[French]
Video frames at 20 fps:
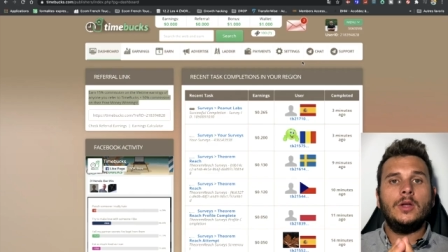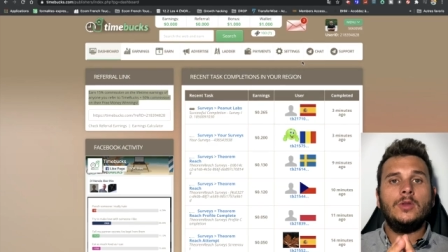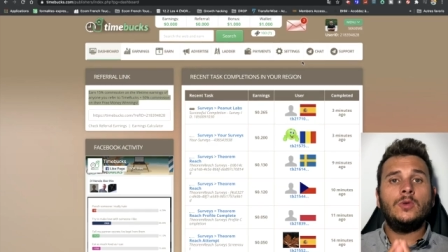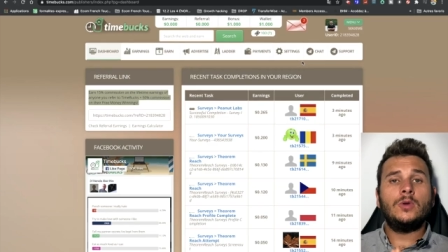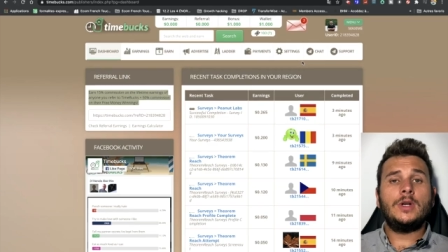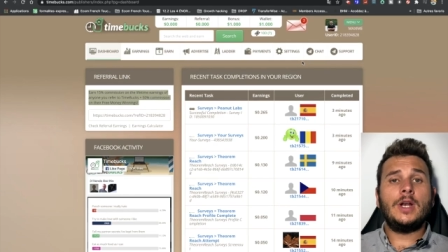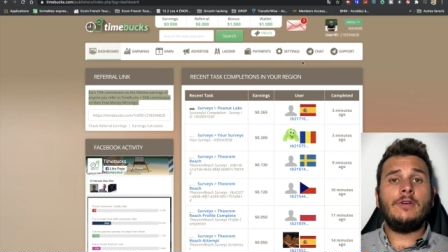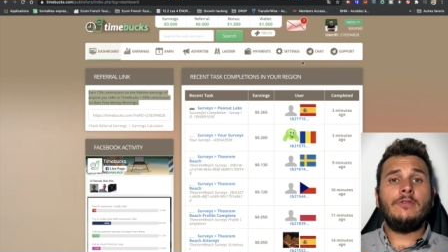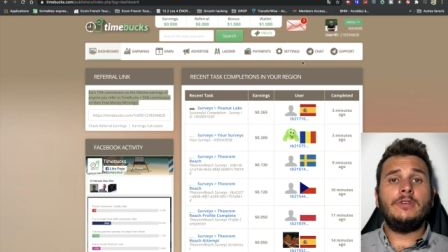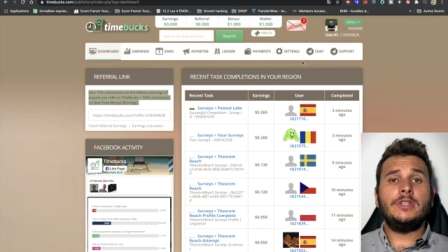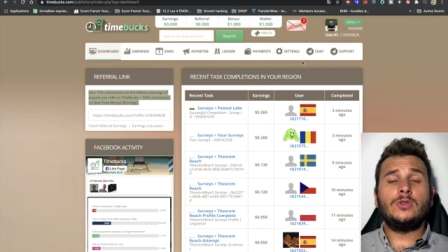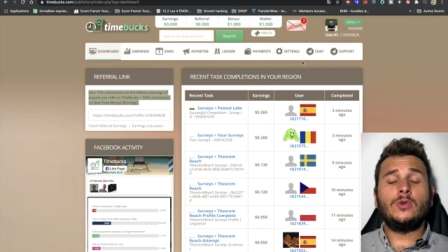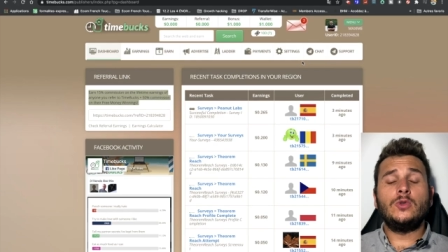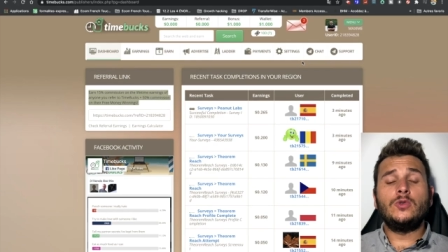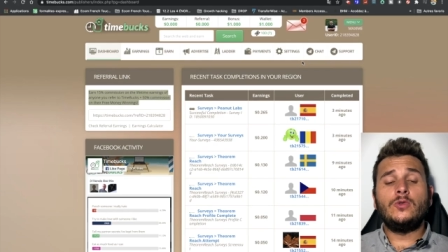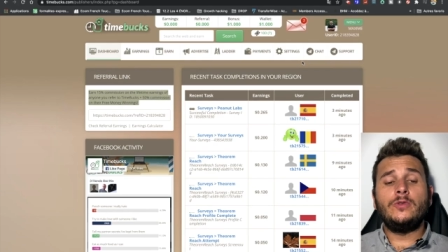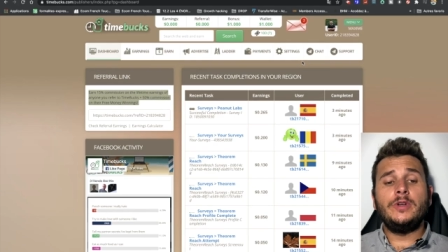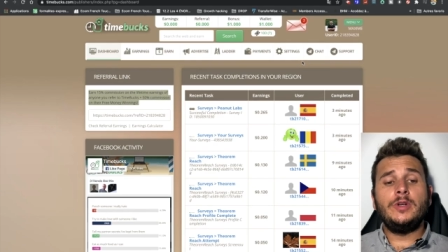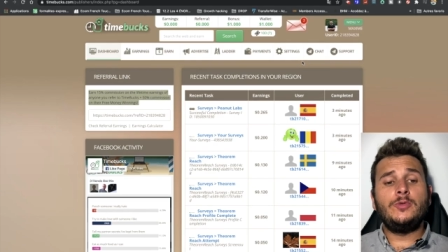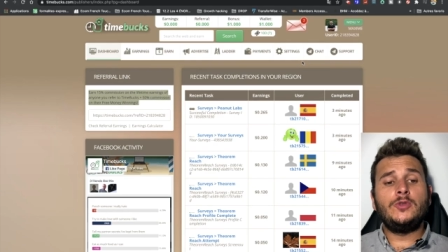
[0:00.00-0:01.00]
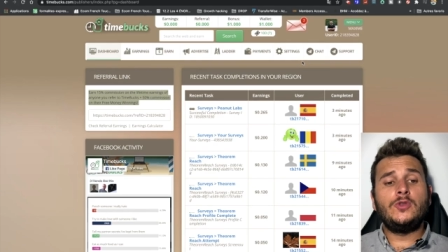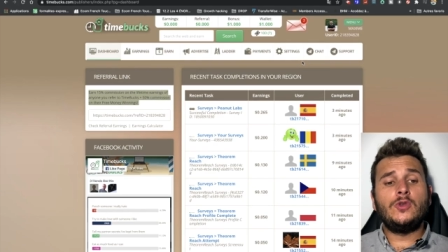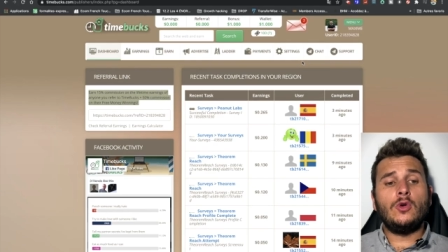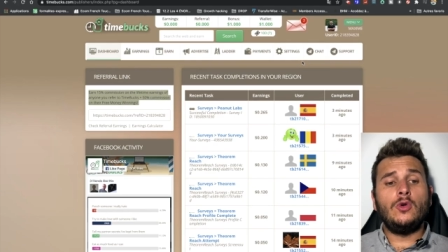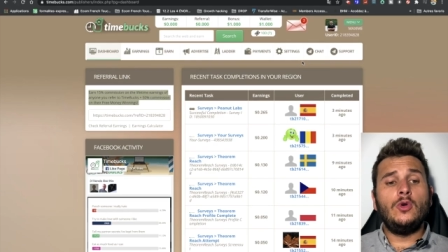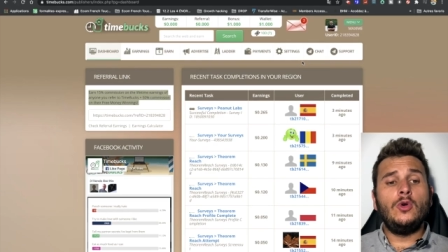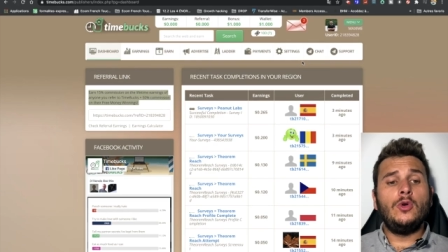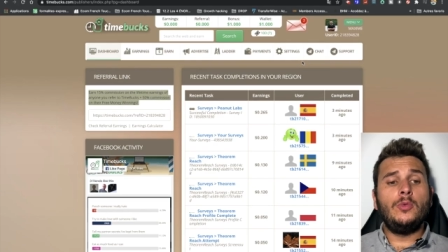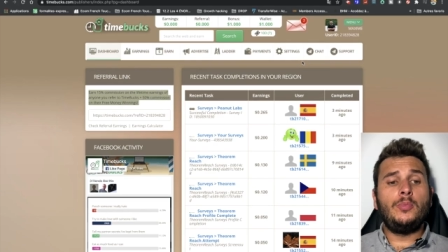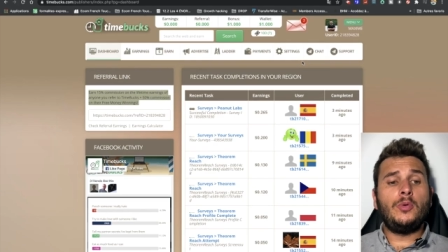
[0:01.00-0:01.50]
Donc là, on va se retrouver sur
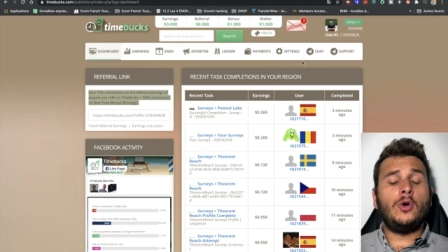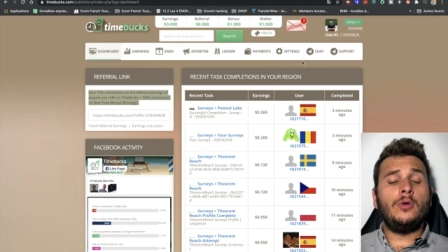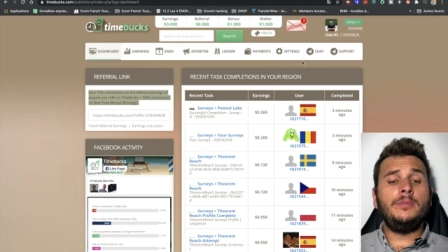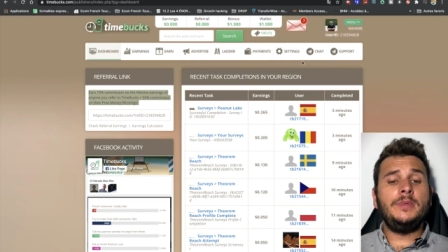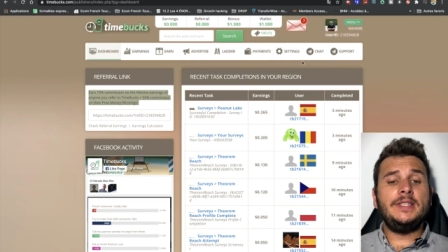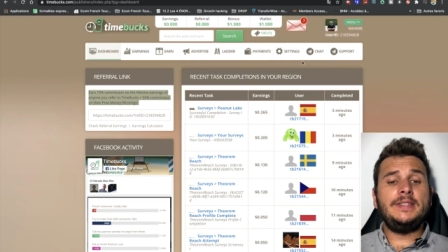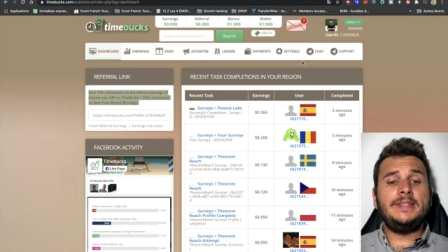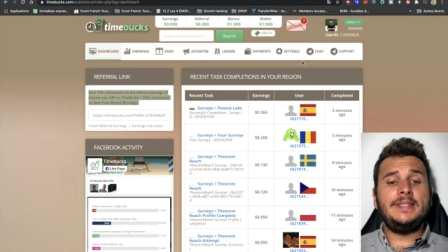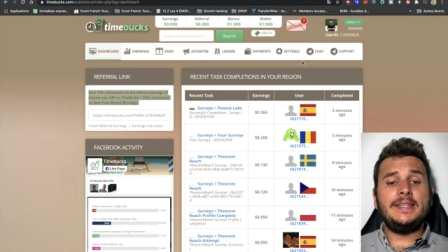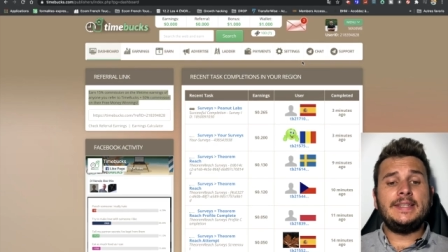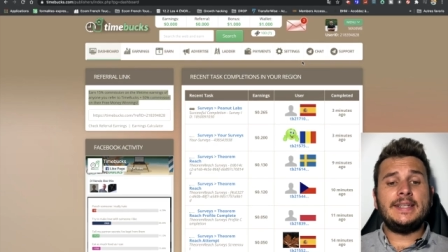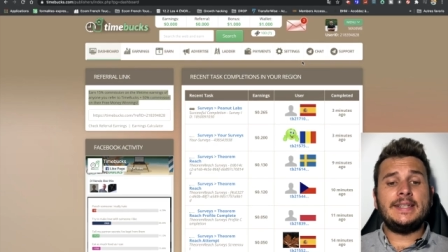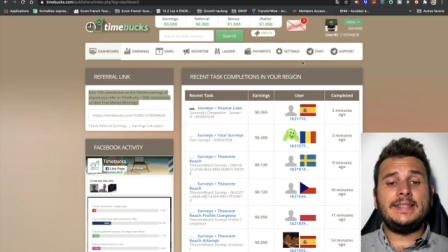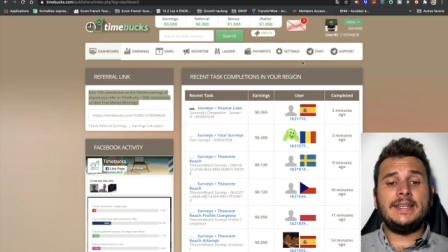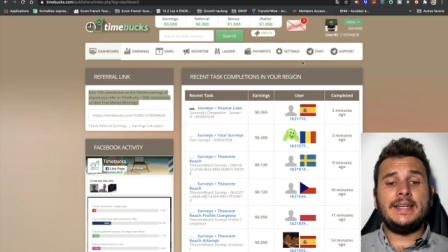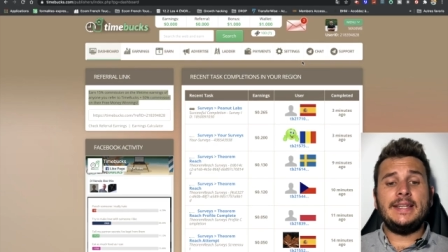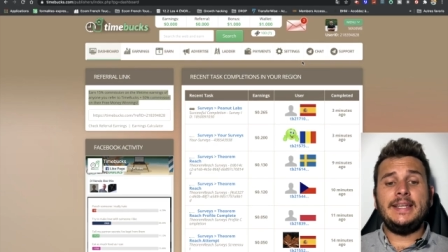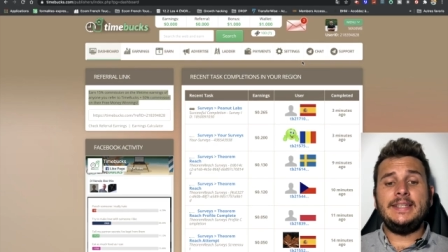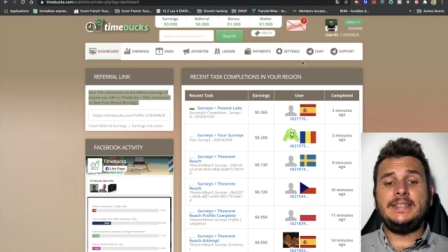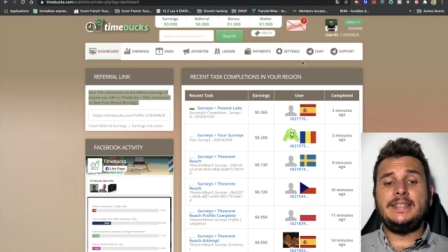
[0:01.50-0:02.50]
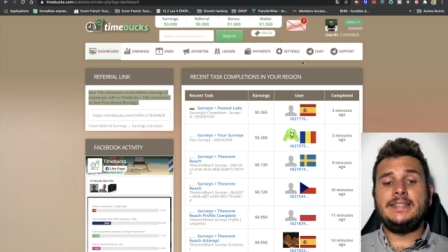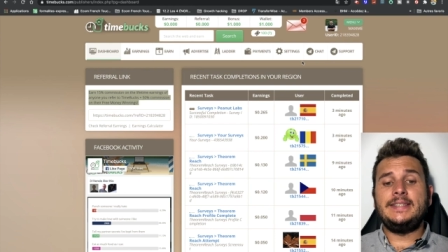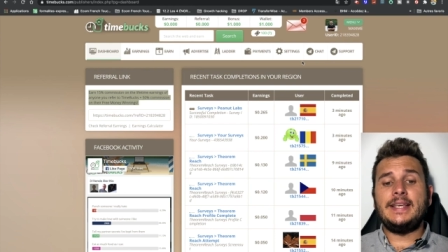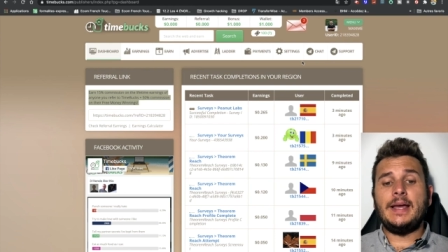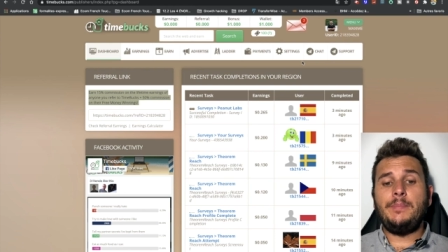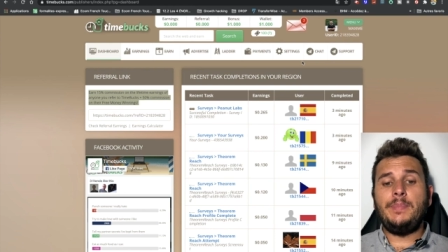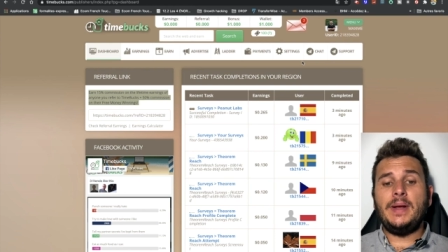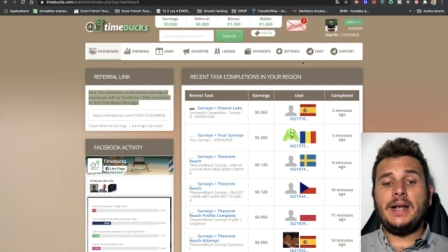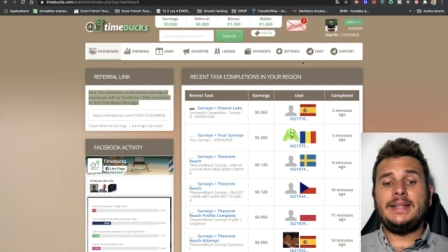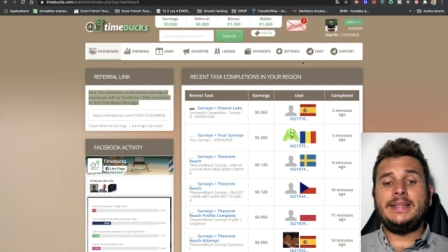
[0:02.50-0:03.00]
le premier site internet qui
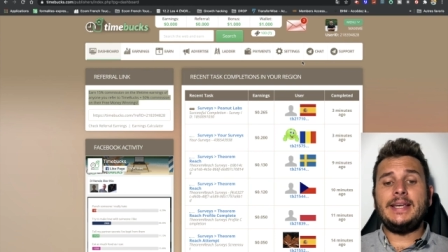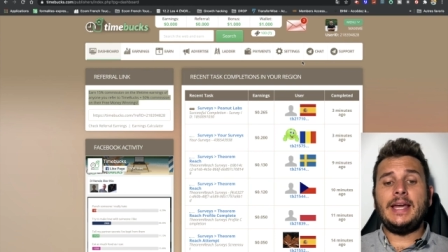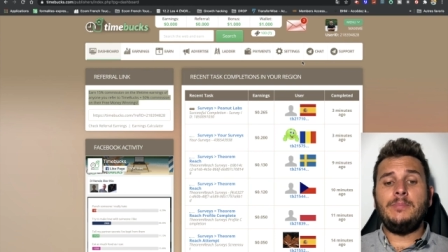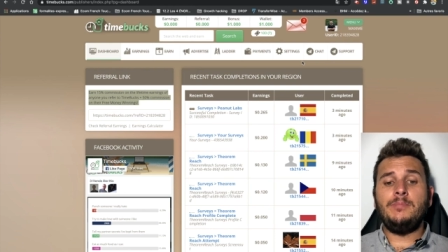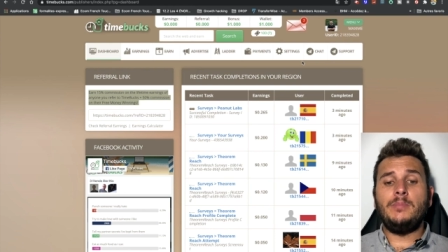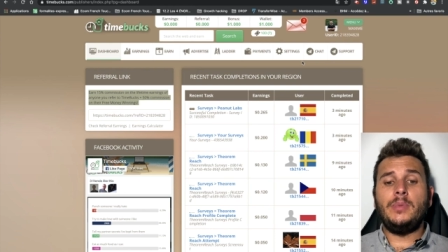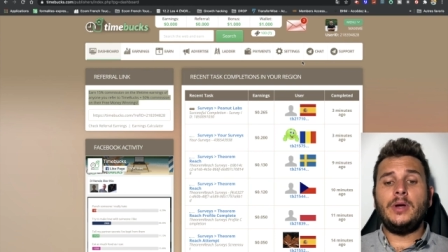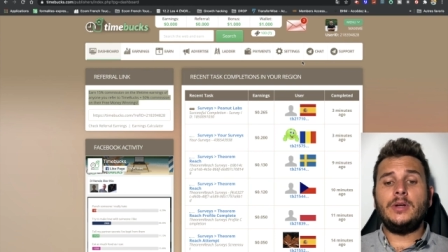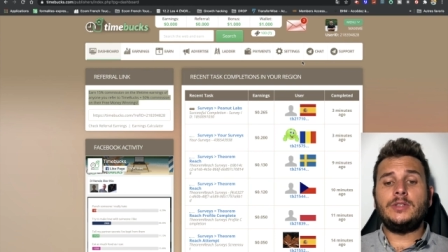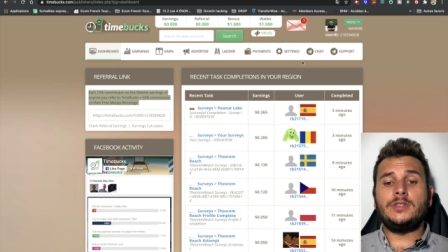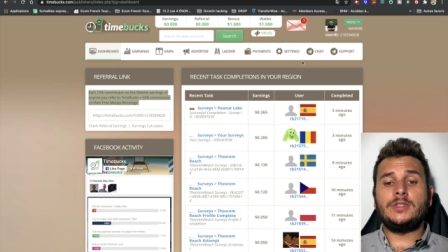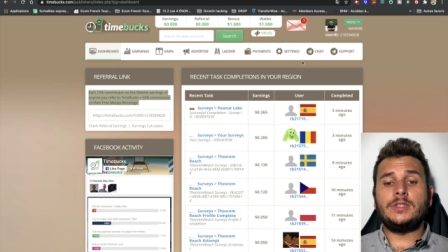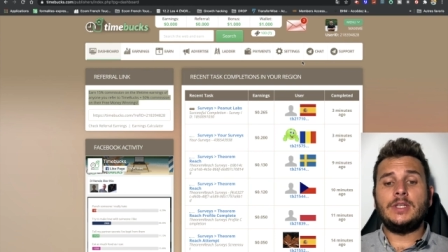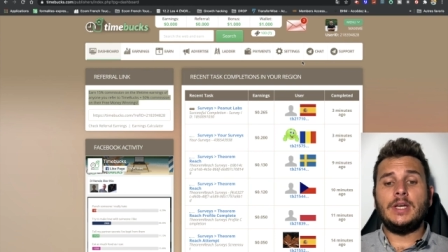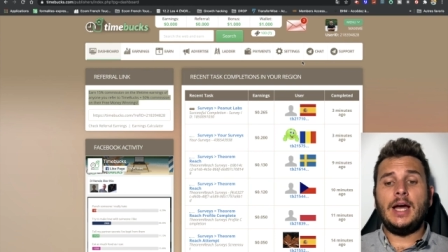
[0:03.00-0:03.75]
s'appelle Timebucks.